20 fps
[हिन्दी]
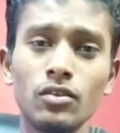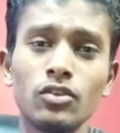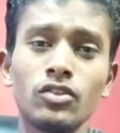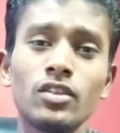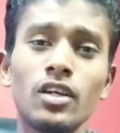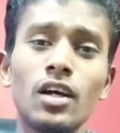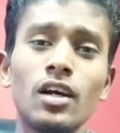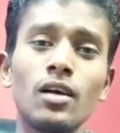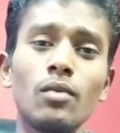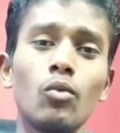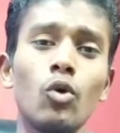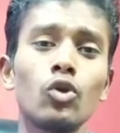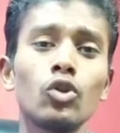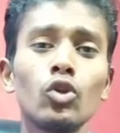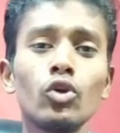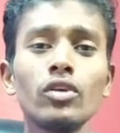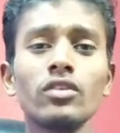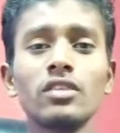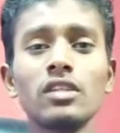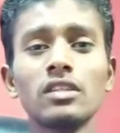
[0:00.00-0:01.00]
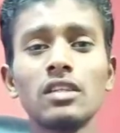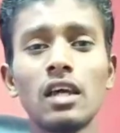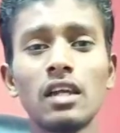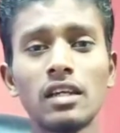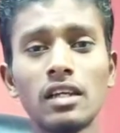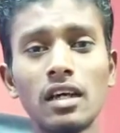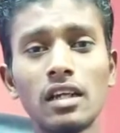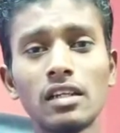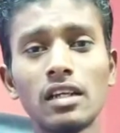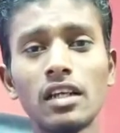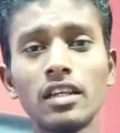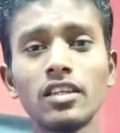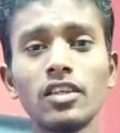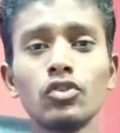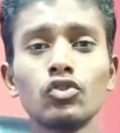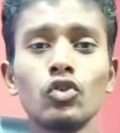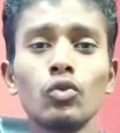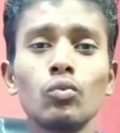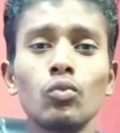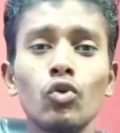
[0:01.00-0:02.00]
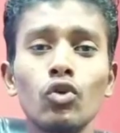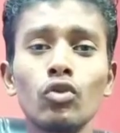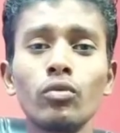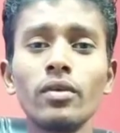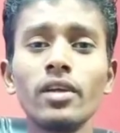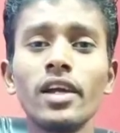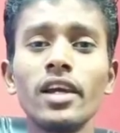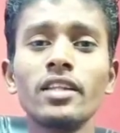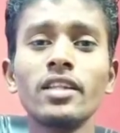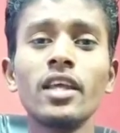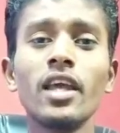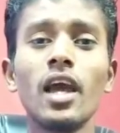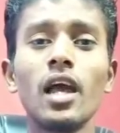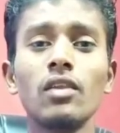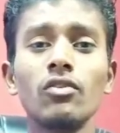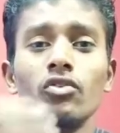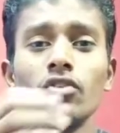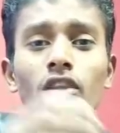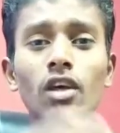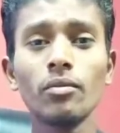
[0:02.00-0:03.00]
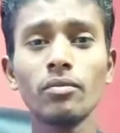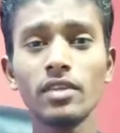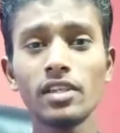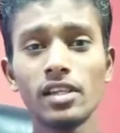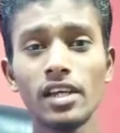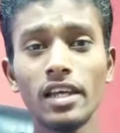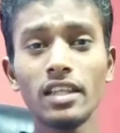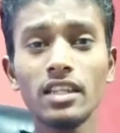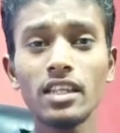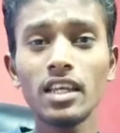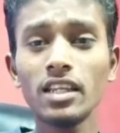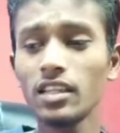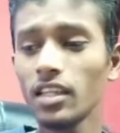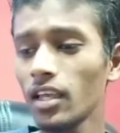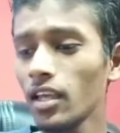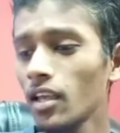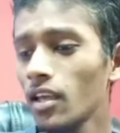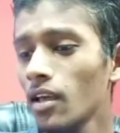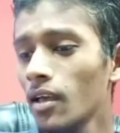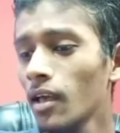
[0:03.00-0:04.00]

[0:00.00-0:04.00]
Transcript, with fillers: इसका बहुत लोग इंतज़ार कर करके इसको भूल भी गए थे अलविदा भी कह दिए थे